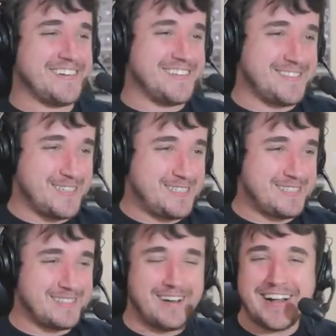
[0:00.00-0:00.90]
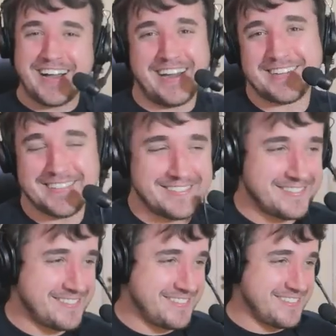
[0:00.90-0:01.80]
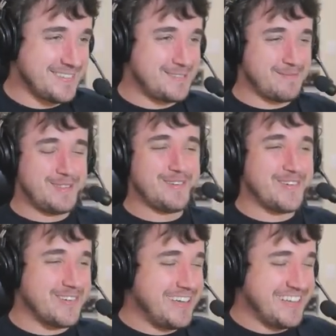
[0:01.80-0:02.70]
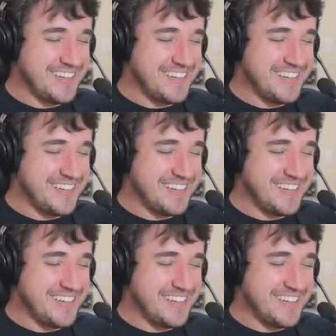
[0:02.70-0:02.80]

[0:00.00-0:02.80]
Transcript: Sou... Es... Não, cara, eu sou muito ruim.